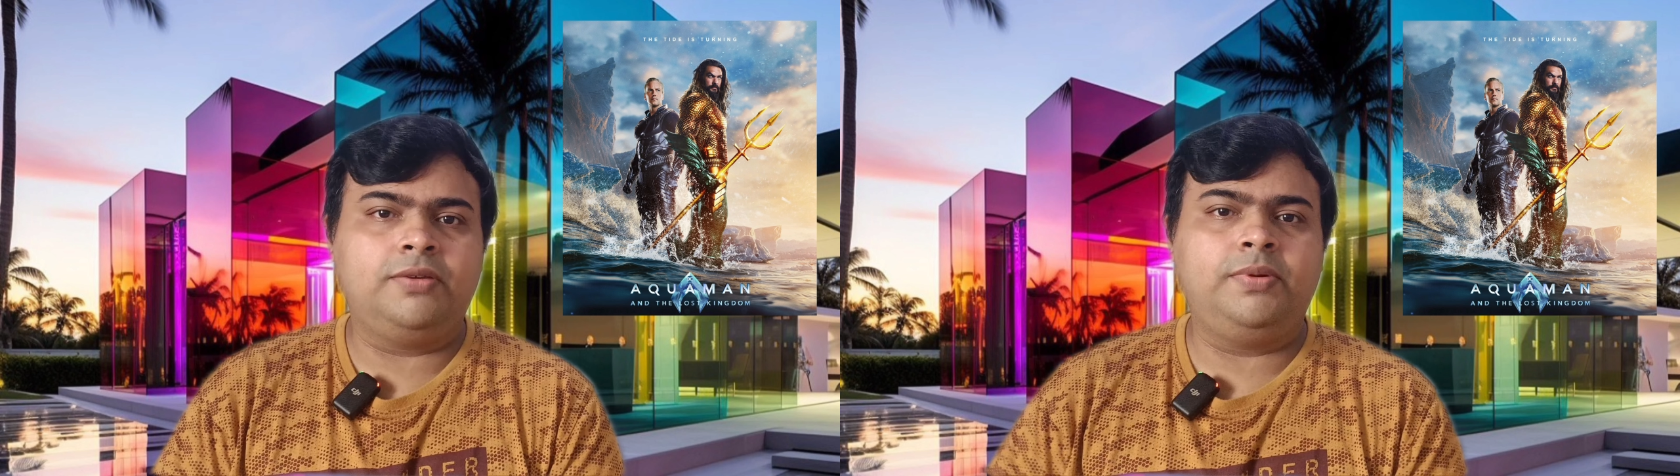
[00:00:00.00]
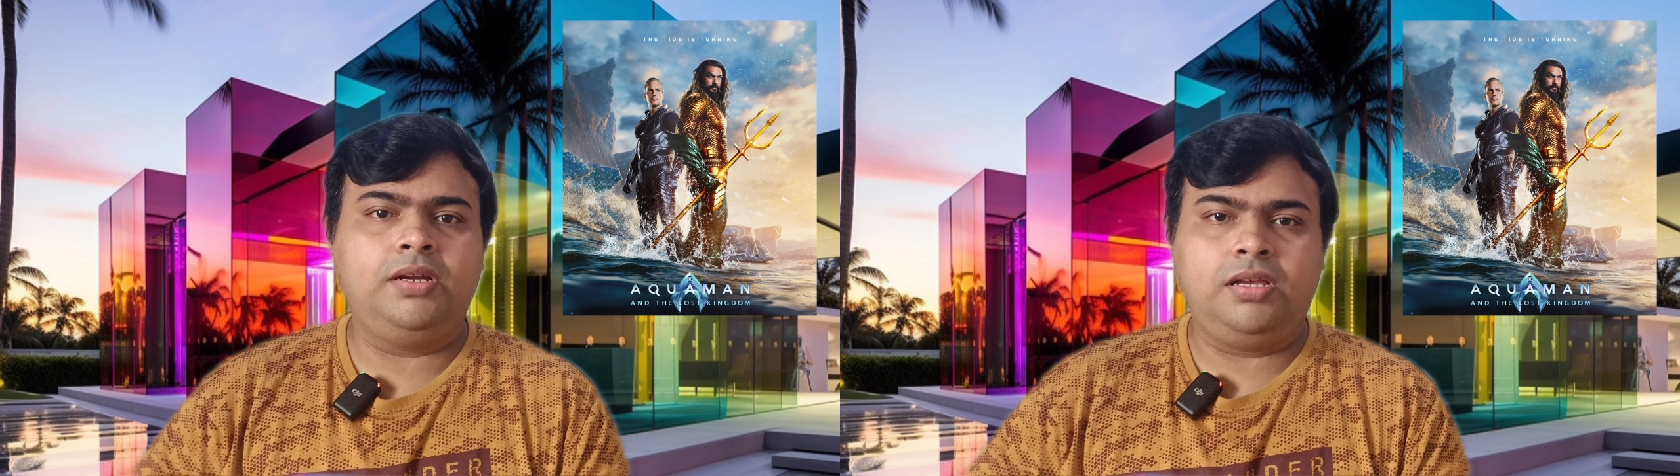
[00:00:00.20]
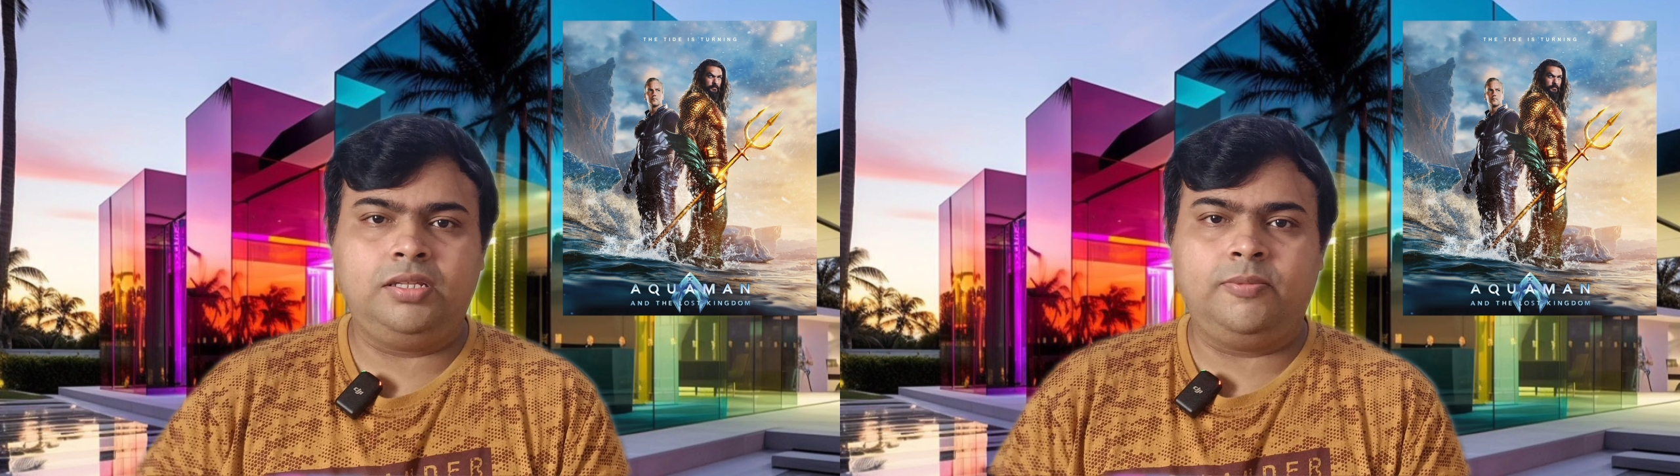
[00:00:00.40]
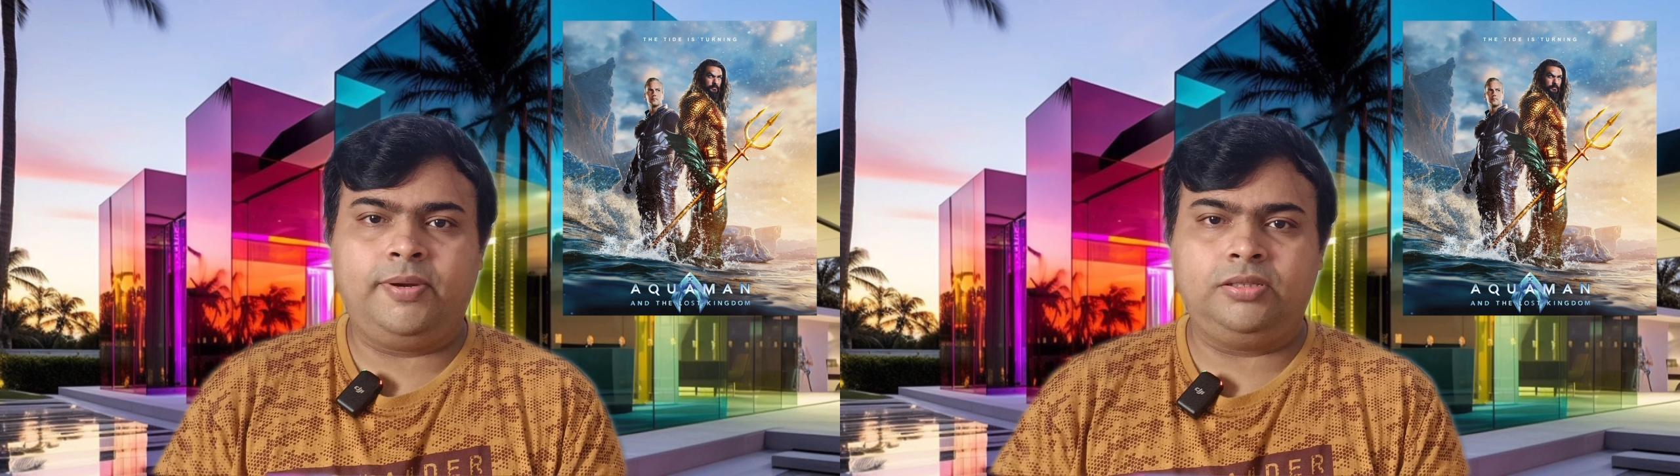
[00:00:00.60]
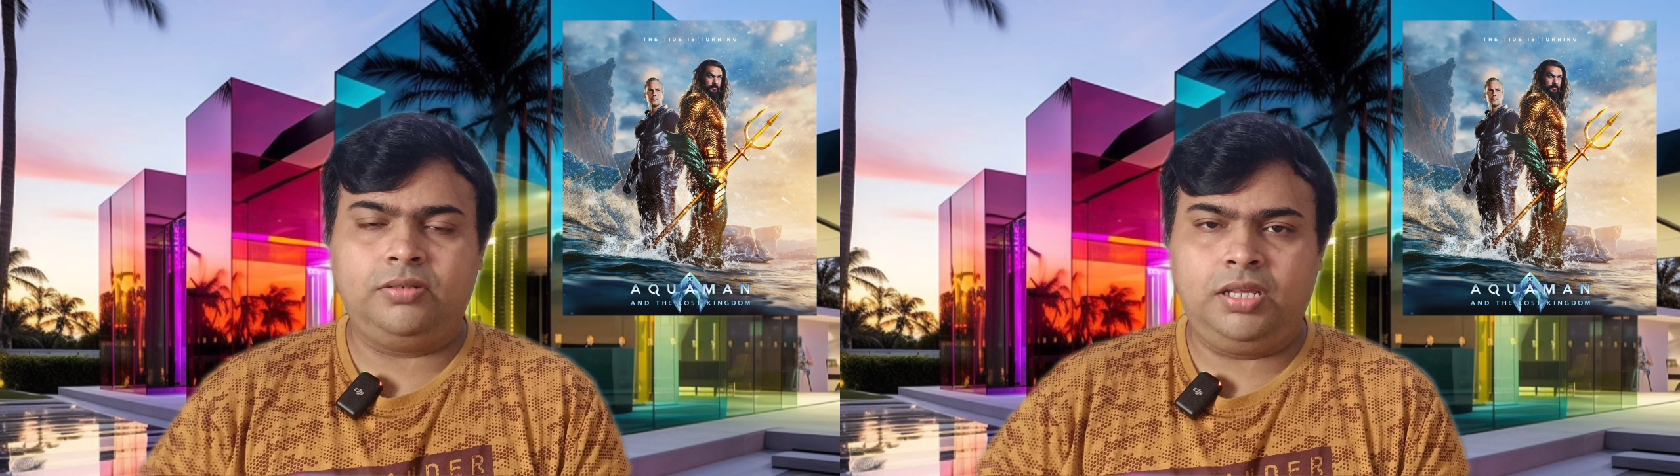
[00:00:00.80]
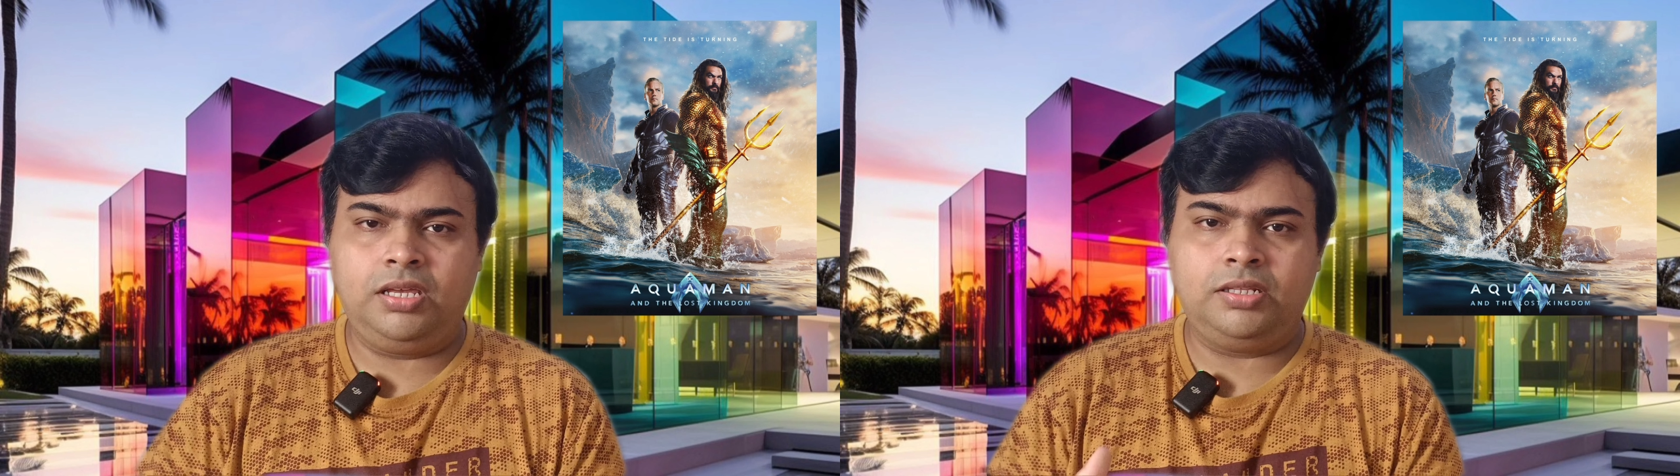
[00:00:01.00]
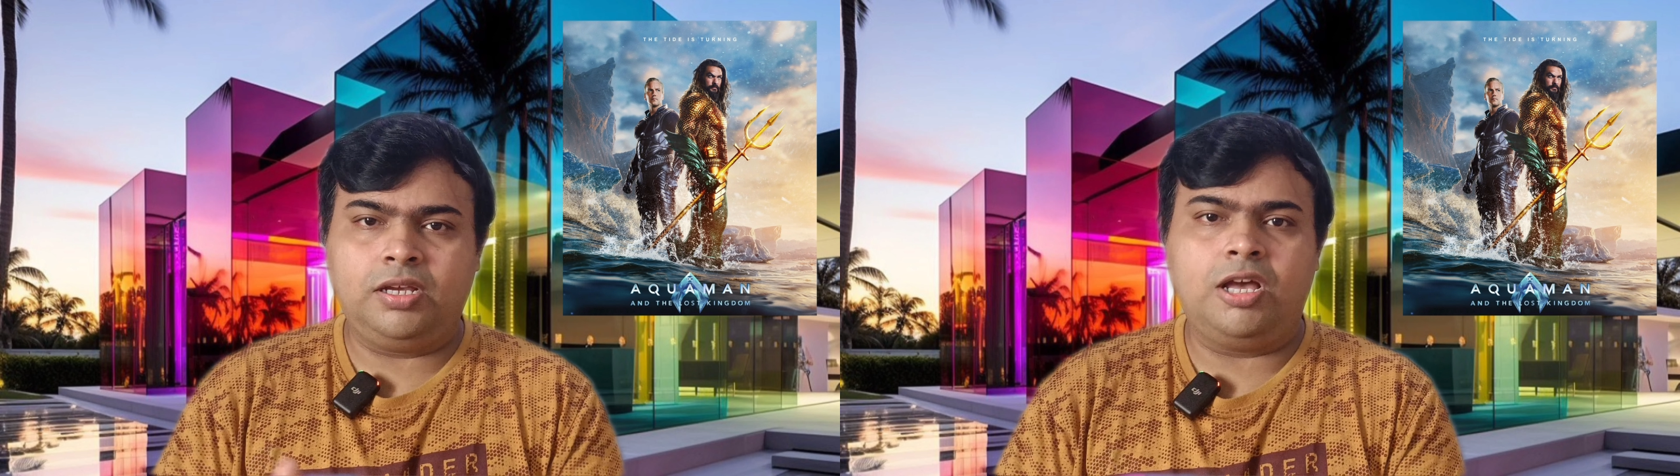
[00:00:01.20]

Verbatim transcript: எப்படின்னா இந்த படத்துடைய அந்த